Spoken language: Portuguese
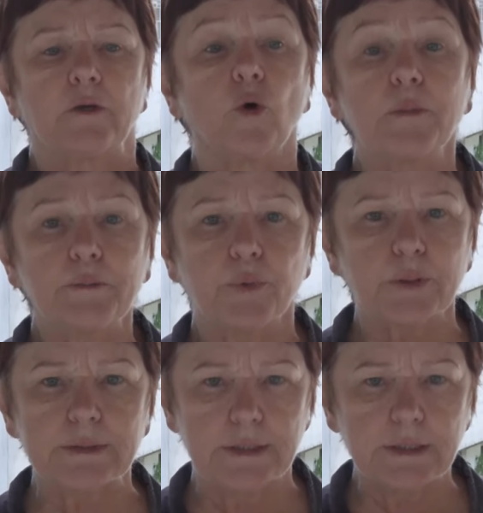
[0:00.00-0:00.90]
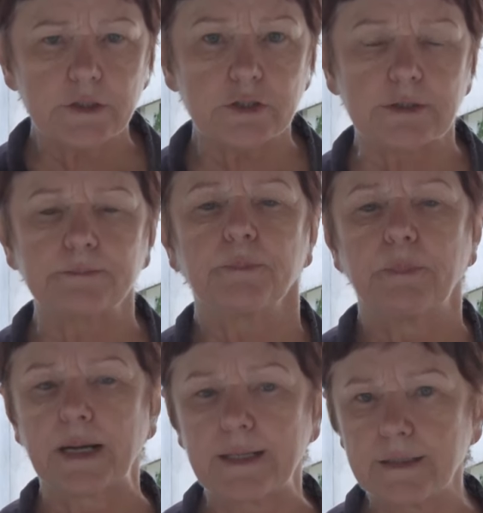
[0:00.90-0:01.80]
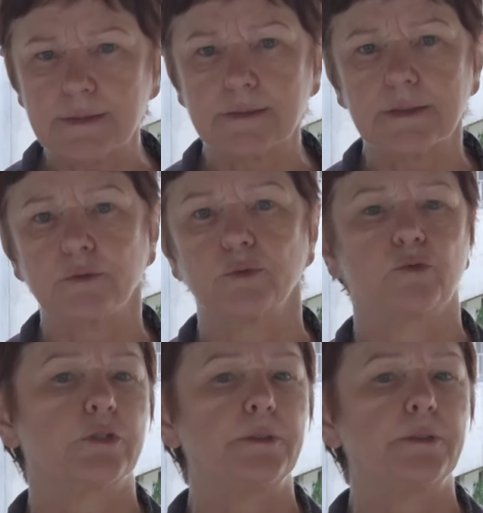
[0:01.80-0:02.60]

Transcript: como é importante para esses alunos